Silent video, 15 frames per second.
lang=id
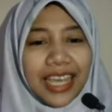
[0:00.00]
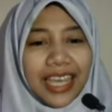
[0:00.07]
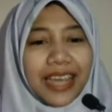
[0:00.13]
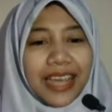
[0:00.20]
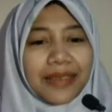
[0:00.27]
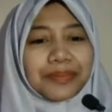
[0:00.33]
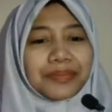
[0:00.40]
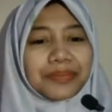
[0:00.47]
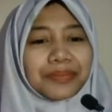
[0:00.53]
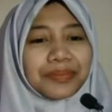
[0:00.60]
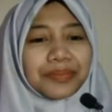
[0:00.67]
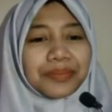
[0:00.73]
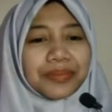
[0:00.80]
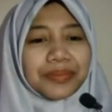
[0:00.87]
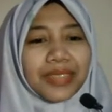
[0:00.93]
ya.
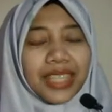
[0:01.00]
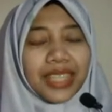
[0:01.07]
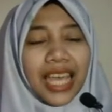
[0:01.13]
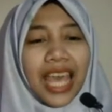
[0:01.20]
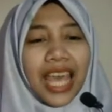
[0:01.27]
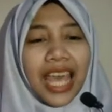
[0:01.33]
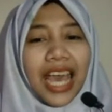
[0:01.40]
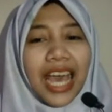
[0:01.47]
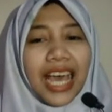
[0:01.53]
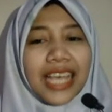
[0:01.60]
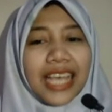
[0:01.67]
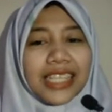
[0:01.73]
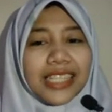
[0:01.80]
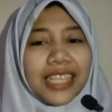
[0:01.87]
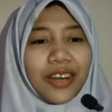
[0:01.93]

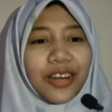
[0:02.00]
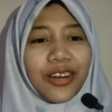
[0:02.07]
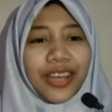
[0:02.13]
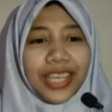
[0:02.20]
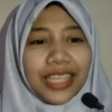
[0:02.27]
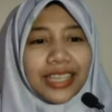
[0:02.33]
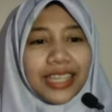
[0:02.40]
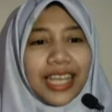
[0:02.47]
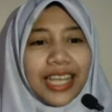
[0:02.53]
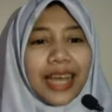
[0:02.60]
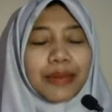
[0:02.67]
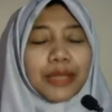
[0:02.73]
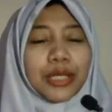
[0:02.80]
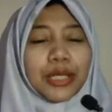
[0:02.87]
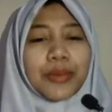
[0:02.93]
Asteroid
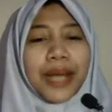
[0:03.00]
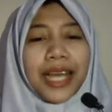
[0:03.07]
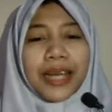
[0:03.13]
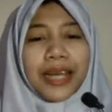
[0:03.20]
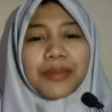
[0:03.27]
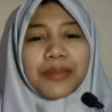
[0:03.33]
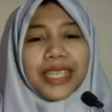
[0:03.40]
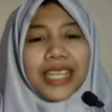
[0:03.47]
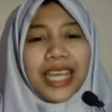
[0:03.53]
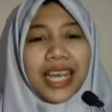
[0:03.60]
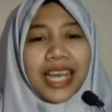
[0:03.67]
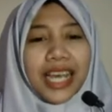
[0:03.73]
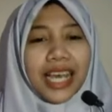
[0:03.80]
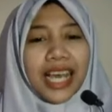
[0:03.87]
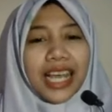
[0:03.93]
merupakan
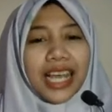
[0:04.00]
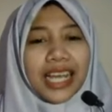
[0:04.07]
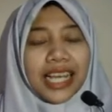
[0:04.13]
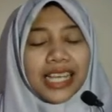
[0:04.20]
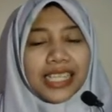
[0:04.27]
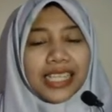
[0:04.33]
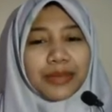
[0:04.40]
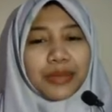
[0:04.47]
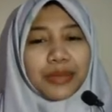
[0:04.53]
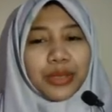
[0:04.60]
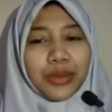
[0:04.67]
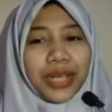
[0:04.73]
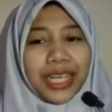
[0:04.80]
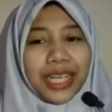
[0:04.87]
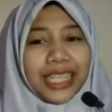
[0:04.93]
benda angkasa
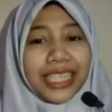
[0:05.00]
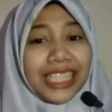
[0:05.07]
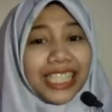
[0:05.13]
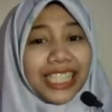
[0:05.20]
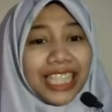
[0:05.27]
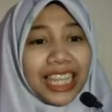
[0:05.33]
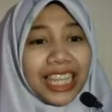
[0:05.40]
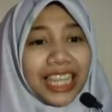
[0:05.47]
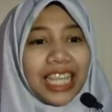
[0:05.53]
berukuran kecil,